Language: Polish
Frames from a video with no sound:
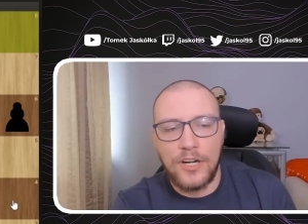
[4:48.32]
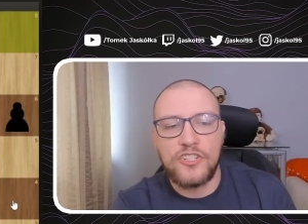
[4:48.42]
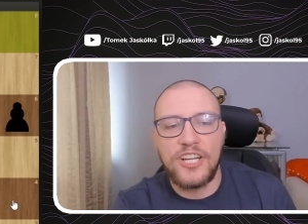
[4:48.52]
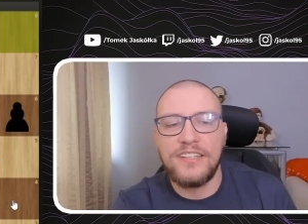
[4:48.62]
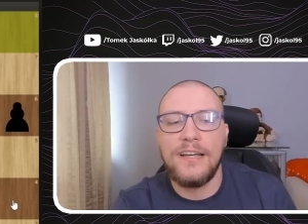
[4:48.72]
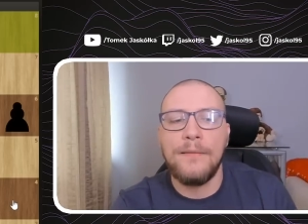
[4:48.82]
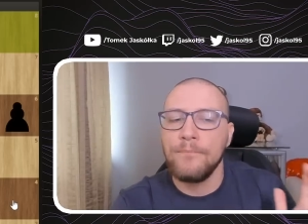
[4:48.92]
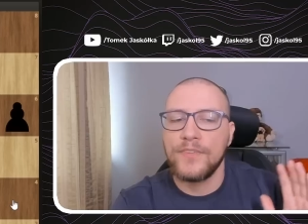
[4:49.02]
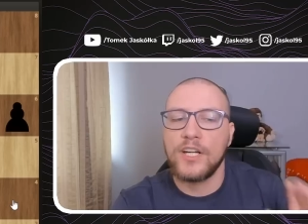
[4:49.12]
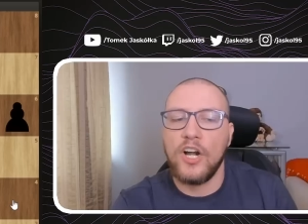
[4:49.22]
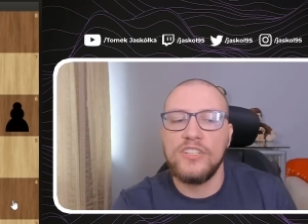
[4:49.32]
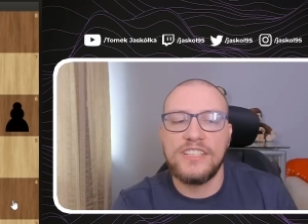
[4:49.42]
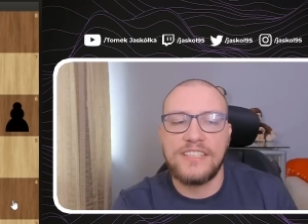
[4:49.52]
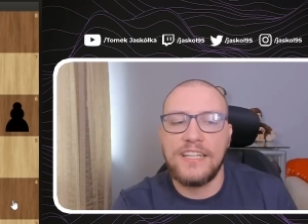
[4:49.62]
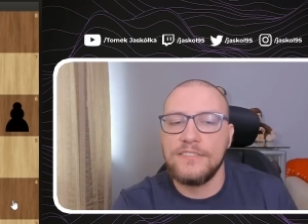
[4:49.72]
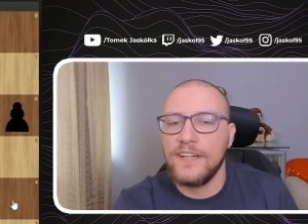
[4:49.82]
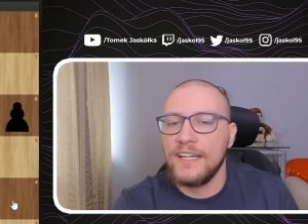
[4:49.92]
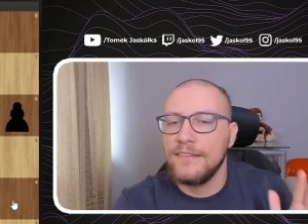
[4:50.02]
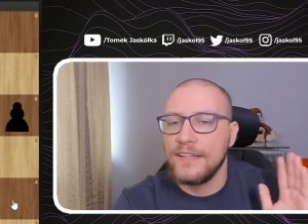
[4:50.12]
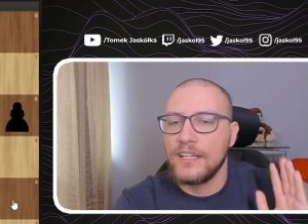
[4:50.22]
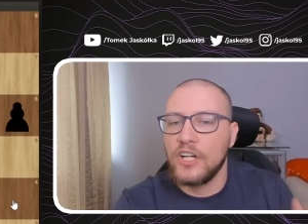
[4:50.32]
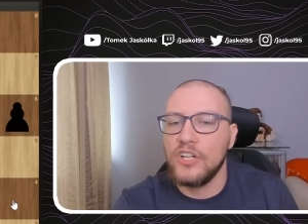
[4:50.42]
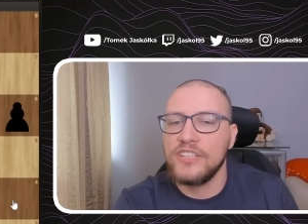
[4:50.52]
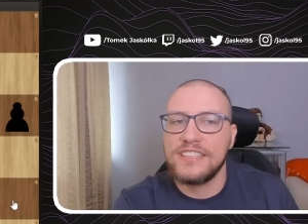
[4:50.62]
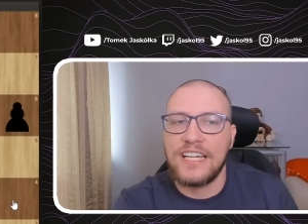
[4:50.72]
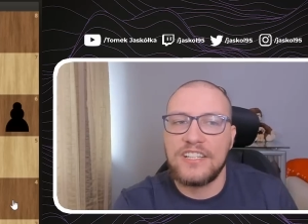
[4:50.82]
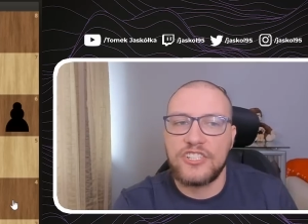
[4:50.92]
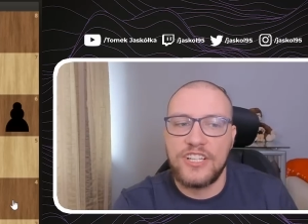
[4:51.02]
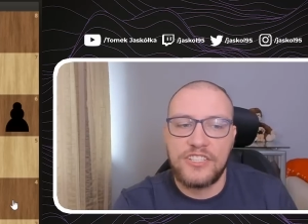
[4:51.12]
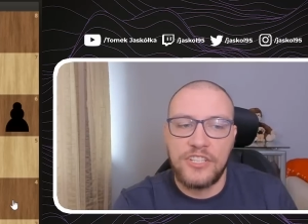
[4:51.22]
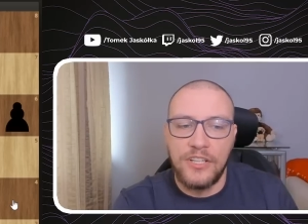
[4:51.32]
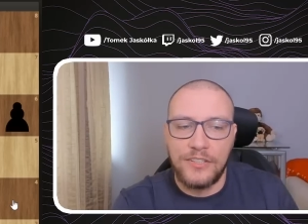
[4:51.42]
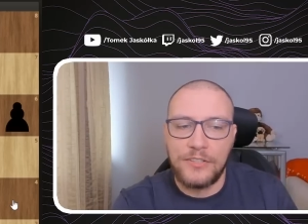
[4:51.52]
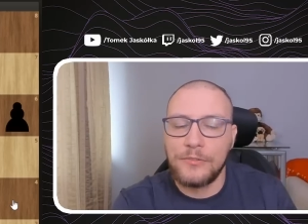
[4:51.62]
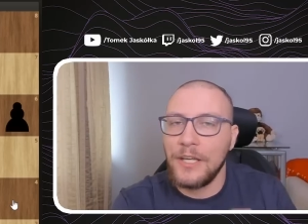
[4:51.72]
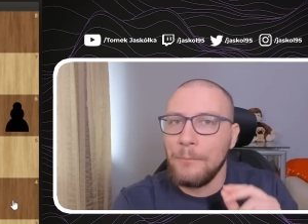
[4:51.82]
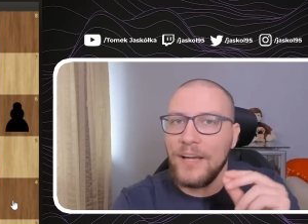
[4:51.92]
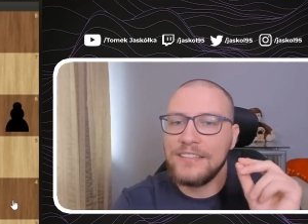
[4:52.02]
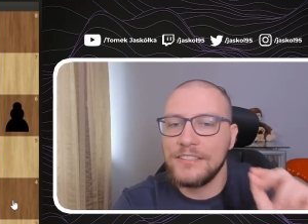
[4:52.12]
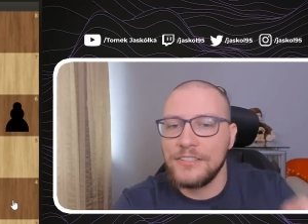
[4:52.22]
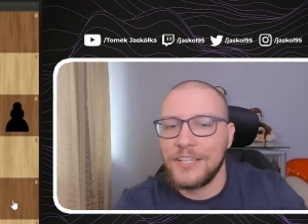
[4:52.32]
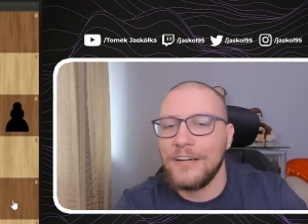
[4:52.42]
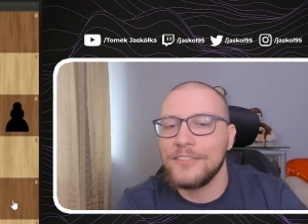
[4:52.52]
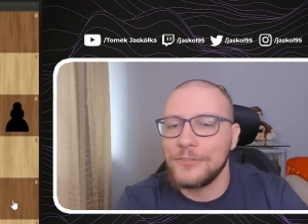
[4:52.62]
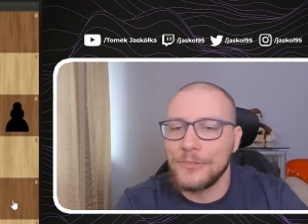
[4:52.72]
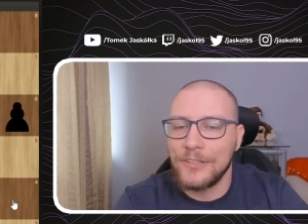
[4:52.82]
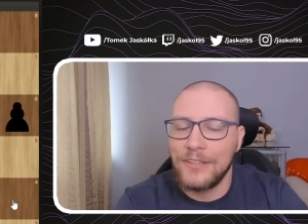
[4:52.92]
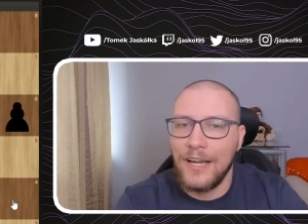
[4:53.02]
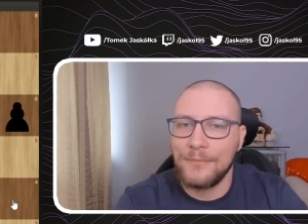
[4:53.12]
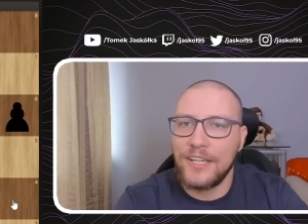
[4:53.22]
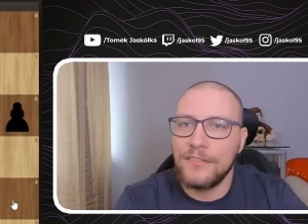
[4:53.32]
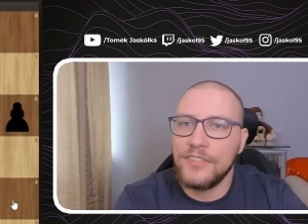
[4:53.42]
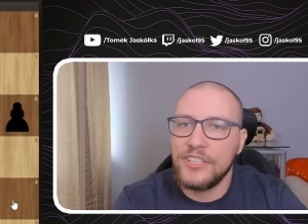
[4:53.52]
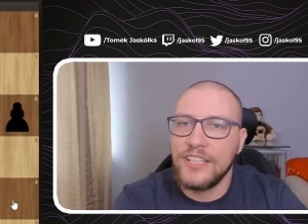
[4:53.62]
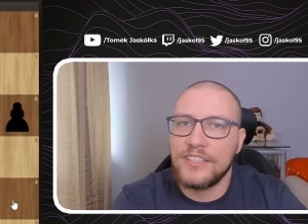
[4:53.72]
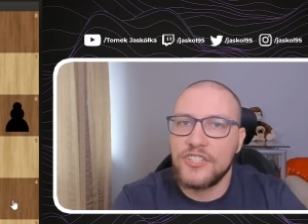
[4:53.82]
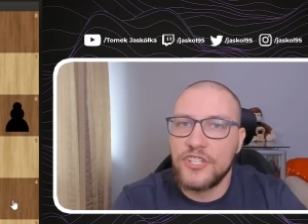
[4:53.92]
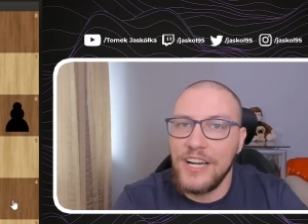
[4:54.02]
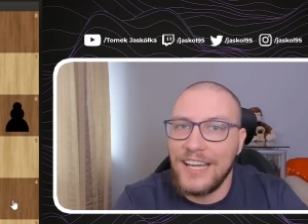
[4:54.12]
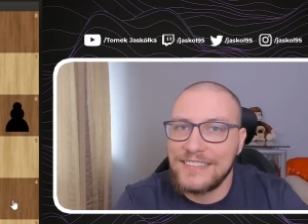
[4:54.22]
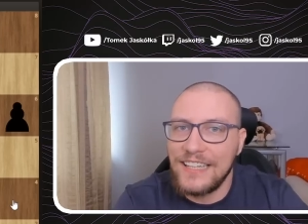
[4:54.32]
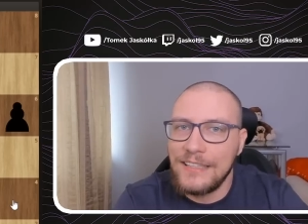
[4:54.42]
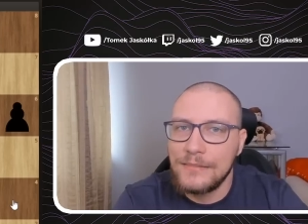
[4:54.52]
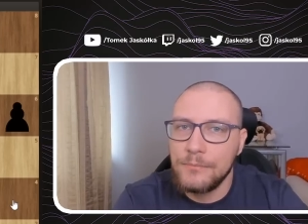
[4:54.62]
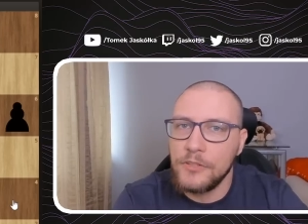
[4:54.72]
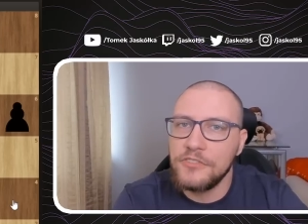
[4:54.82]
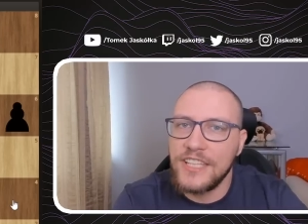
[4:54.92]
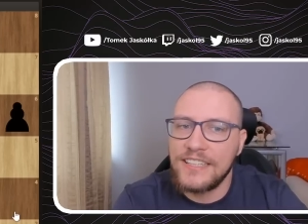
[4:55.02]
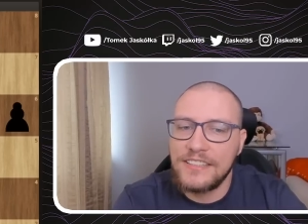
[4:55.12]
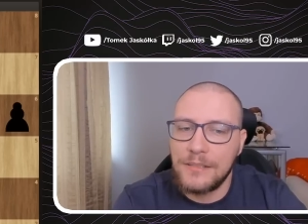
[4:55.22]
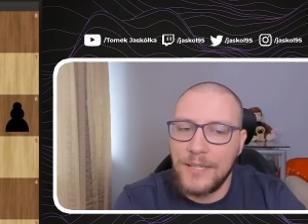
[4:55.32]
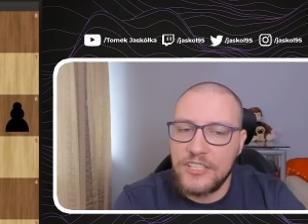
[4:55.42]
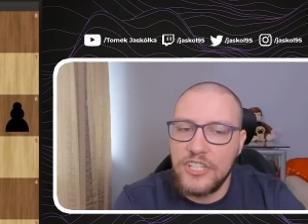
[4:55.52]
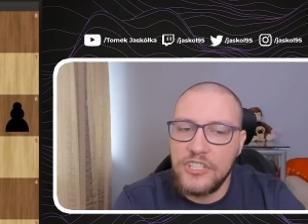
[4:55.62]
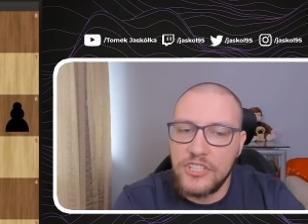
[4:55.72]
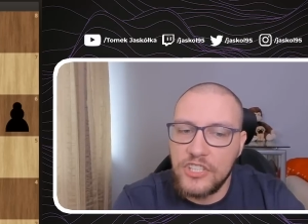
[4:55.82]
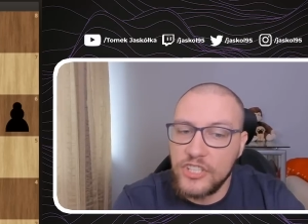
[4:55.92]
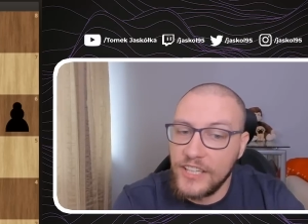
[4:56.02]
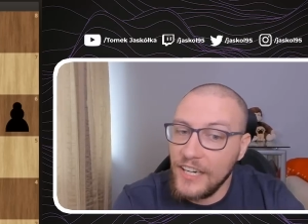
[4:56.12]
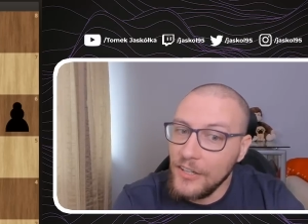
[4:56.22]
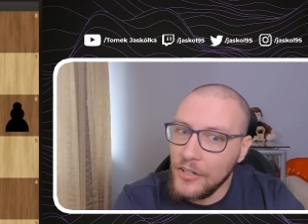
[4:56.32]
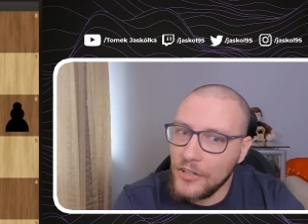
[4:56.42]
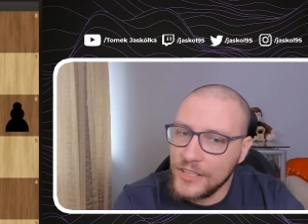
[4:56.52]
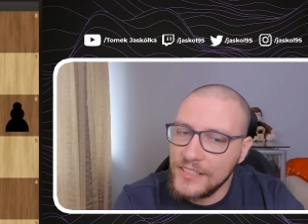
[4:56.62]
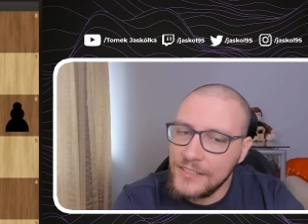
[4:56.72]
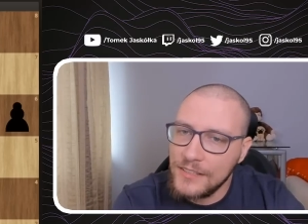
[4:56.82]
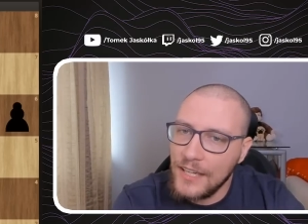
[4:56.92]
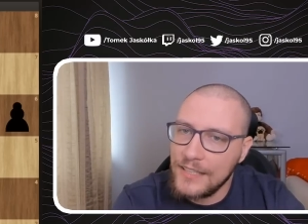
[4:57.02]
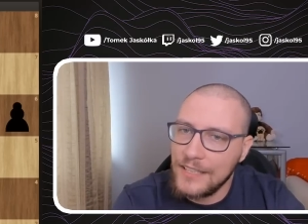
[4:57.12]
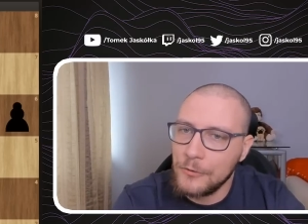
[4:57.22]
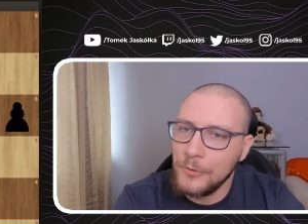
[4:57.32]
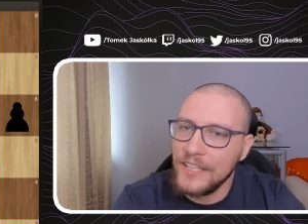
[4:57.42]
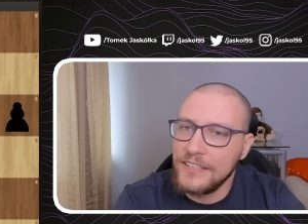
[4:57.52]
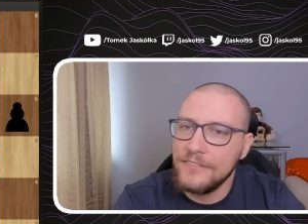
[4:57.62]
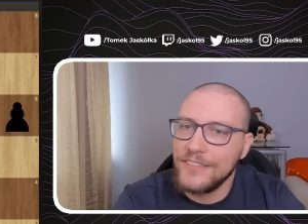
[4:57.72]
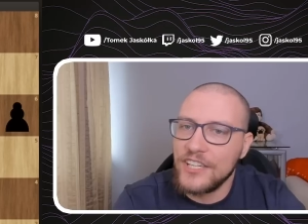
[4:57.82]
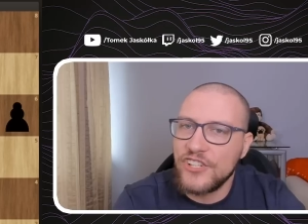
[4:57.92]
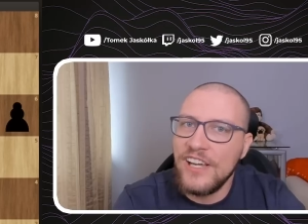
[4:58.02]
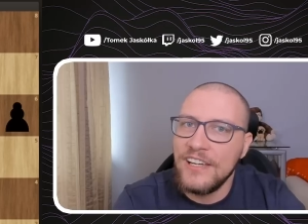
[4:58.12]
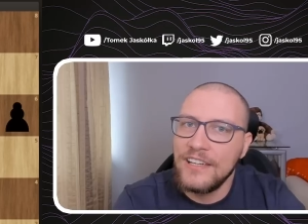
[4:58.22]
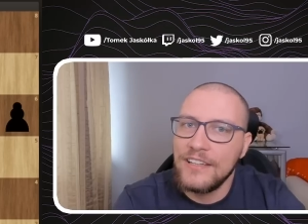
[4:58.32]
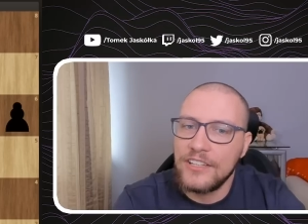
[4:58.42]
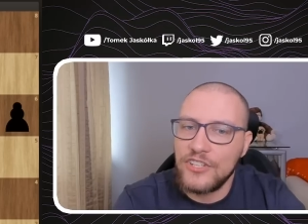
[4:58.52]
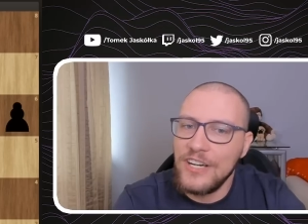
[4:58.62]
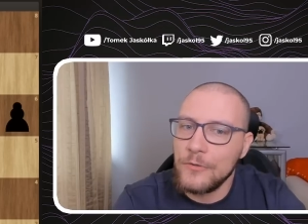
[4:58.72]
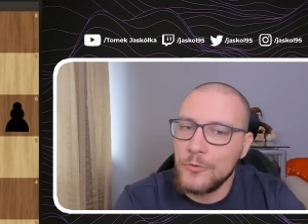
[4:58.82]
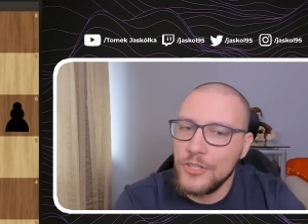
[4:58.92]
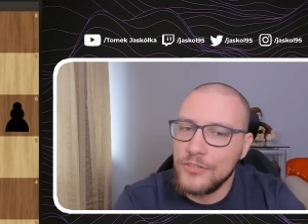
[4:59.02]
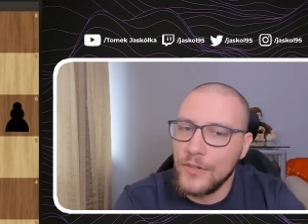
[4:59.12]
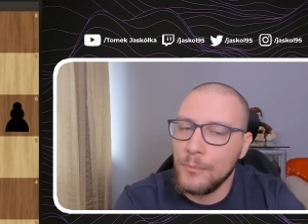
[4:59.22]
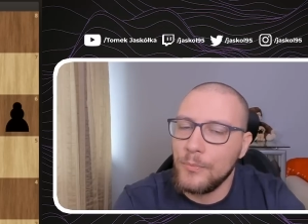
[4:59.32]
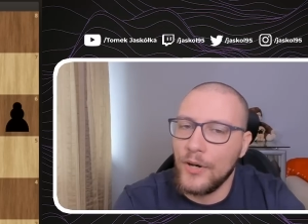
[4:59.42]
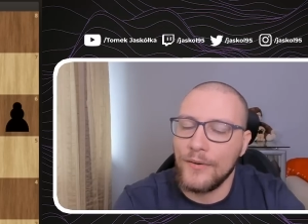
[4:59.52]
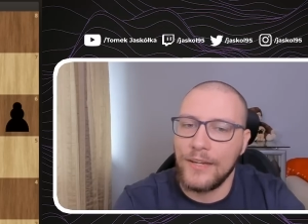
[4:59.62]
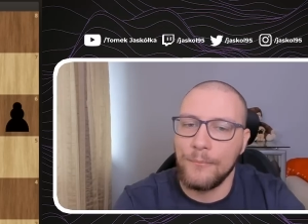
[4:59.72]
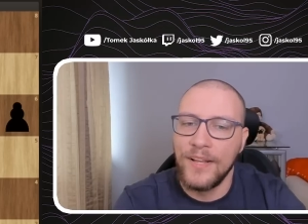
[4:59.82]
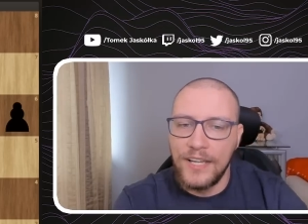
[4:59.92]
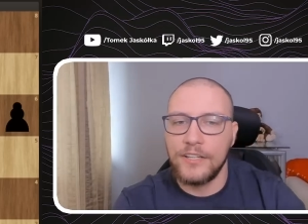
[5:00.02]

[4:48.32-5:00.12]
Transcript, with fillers: roszada, goniec G2, goniec A6. No i tutaj bardzo ciekawy ruch, a mianowicie trzylatek był w stanie zobaczyć, że jego goniec atakuje tę wieżę jeżeli ruszy swoim pionkiem.